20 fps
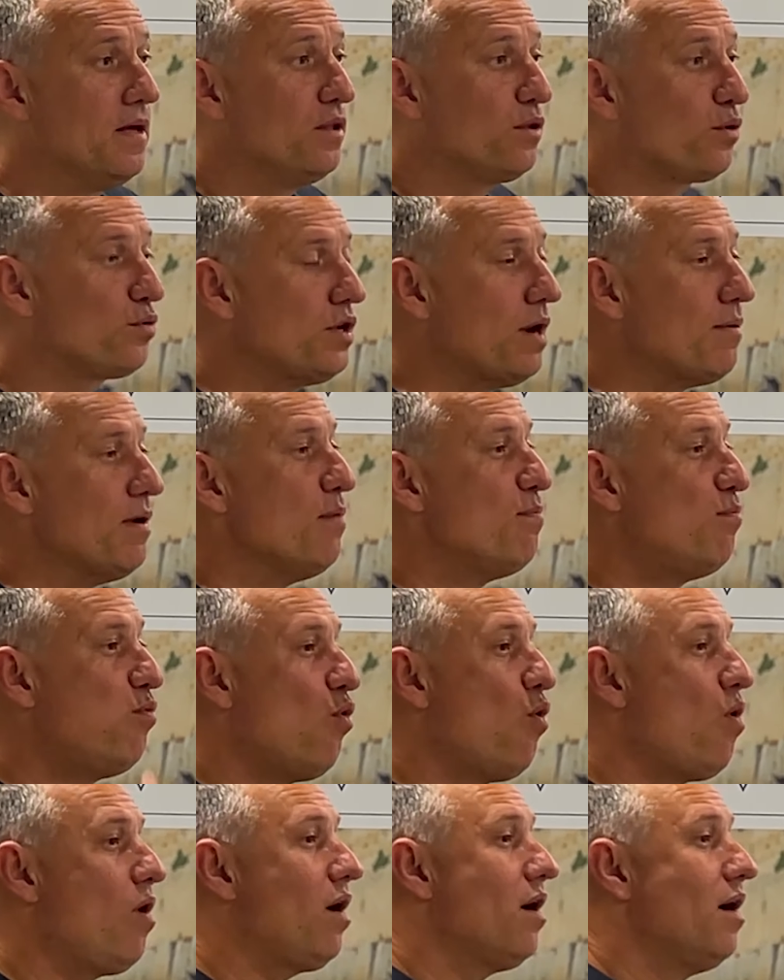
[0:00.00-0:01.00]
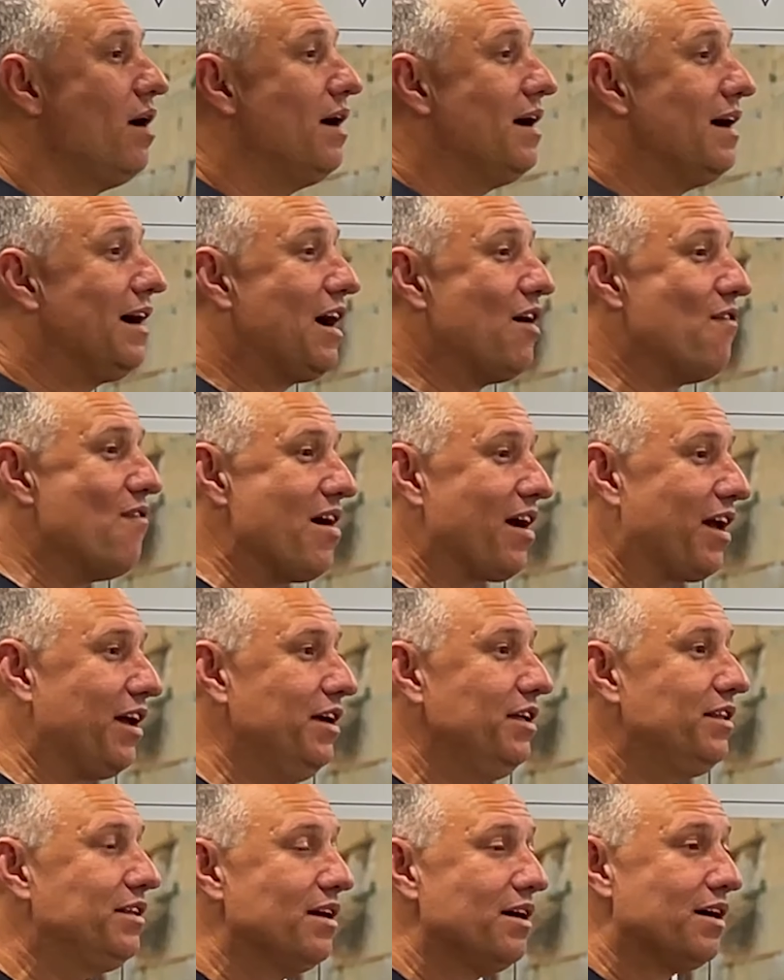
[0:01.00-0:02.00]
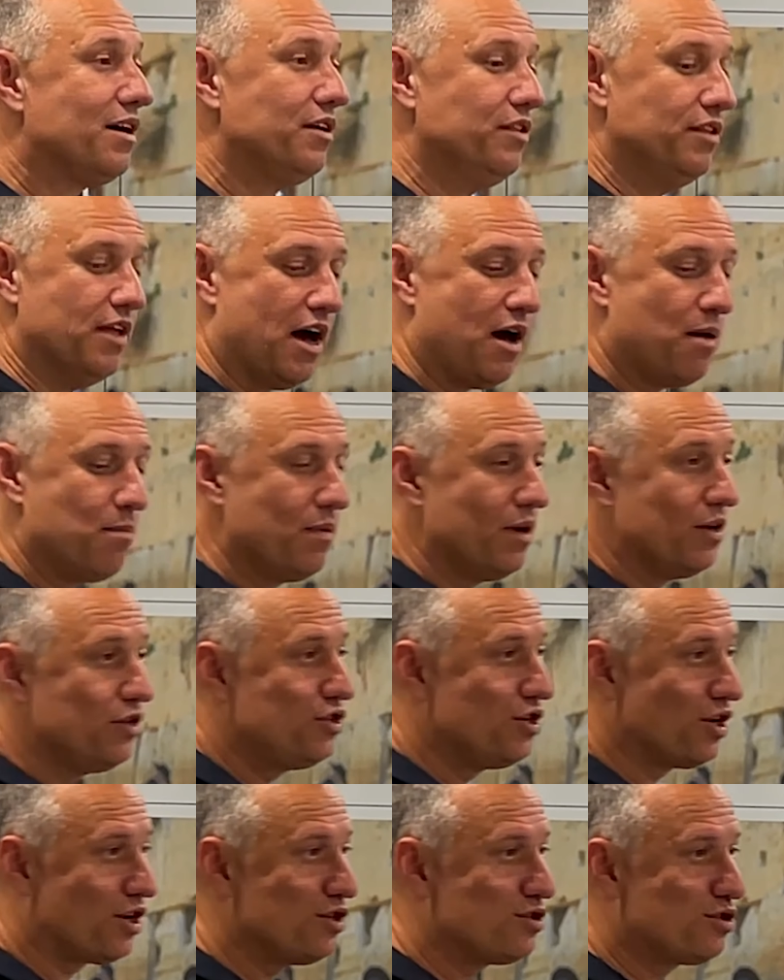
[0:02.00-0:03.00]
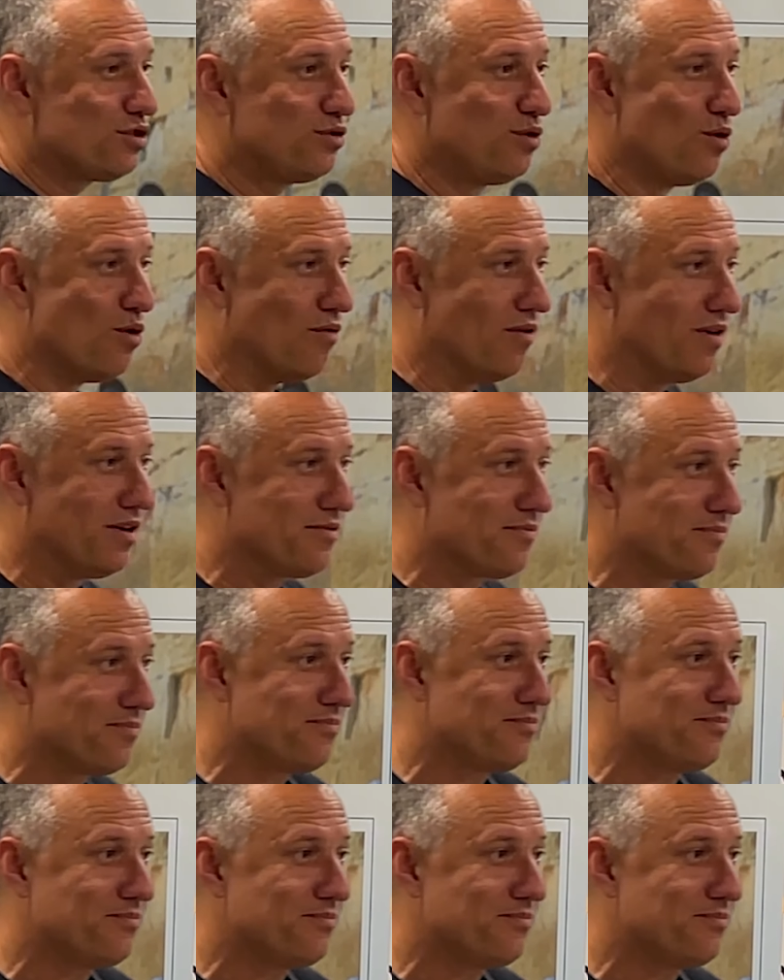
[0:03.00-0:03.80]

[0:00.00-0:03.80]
Друзья мои, Бог говорит к нам через слово.